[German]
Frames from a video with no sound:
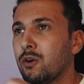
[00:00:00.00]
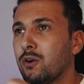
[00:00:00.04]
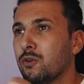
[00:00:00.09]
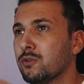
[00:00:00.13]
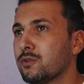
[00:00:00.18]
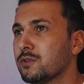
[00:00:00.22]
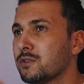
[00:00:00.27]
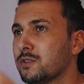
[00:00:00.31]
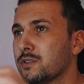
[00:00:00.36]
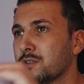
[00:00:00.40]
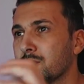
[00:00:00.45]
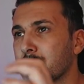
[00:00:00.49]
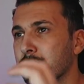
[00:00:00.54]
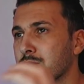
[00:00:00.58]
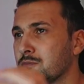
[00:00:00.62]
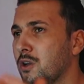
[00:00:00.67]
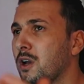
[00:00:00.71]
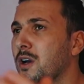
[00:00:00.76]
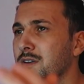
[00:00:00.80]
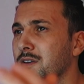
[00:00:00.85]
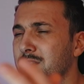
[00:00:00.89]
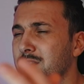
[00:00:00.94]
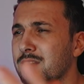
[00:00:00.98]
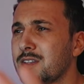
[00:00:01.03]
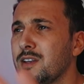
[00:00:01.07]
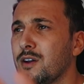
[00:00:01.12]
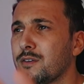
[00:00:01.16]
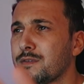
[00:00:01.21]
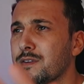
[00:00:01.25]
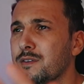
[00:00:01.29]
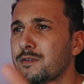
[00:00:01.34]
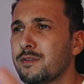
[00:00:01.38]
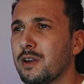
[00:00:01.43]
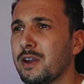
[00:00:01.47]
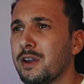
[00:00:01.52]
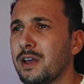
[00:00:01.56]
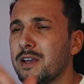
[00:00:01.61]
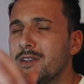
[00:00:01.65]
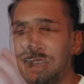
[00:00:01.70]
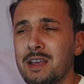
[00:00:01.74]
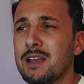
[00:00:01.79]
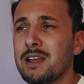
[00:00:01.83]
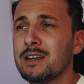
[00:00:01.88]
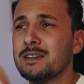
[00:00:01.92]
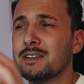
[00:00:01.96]
Und ähm, ja, das sieht auf jeden Fall
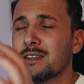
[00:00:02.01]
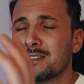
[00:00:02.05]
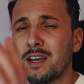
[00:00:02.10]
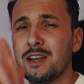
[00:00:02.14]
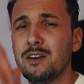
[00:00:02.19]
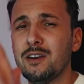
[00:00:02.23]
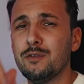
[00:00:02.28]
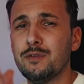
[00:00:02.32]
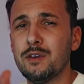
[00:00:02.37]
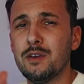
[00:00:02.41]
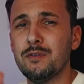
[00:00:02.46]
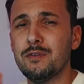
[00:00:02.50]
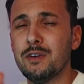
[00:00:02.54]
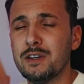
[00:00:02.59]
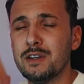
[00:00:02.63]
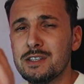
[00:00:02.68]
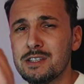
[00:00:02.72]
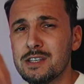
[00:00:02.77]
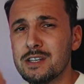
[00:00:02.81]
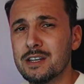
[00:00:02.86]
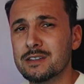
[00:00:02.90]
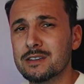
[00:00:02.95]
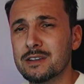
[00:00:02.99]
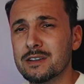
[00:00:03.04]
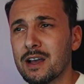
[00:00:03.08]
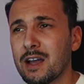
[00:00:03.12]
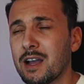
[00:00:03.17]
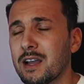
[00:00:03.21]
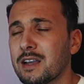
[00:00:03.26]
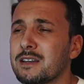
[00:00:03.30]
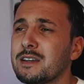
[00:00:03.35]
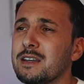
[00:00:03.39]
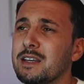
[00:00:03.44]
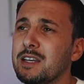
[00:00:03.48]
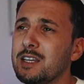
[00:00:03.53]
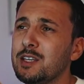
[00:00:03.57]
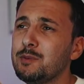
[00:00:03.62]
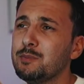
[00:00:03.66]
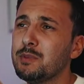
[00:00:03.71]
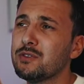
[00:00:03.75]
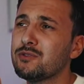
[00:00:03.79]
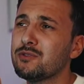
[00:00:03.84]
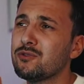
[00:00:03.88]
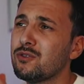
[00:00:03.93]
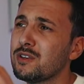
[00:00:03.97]
nice aus. Das kann auf jeden Fall nicht jeder tragen. Ich
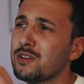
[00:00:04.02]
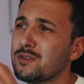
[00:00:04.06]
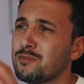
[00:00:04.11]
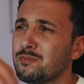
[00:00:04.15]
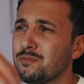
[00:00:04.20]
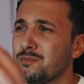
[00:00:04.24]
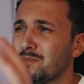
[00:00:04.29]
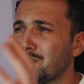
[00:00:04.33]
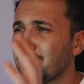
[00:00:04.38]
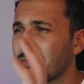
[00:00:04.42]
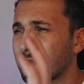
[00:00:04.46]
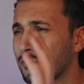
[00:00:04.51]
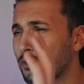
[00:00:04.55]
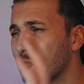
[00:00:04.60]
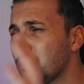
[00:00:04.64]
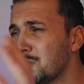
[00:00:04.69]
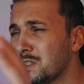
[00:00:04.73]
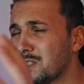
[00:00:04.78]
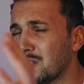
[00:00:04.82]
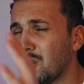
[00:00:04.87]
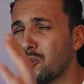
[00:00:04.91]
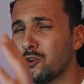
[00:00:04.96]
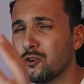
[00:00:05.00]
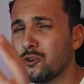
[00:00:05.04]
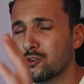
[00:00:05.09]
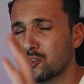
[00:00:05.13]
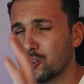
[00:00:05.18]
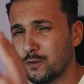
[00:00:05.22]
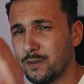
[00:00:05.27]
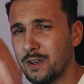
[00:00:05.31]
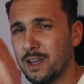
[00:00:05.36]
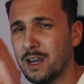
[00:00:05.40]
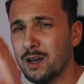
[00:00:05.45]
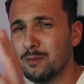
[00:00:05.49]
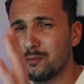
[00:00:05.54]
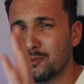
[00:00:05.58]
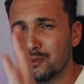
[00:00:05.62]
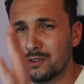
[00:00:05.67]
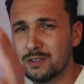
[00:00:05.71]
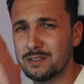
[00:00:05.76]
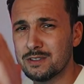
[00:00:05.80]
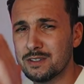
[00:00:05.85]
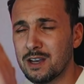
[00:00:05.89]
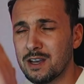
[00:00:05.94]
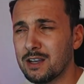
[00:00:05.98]
persönlich tue mich da auch noch schwer, muss
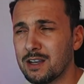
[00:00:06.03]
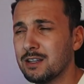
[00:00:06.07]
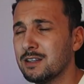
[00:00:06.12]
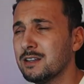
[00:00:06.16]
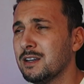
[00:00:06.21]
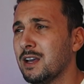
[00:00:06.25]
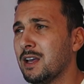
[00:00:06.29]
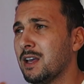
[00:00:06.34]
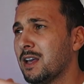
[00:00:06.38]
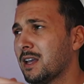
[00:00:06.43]
ich sagen.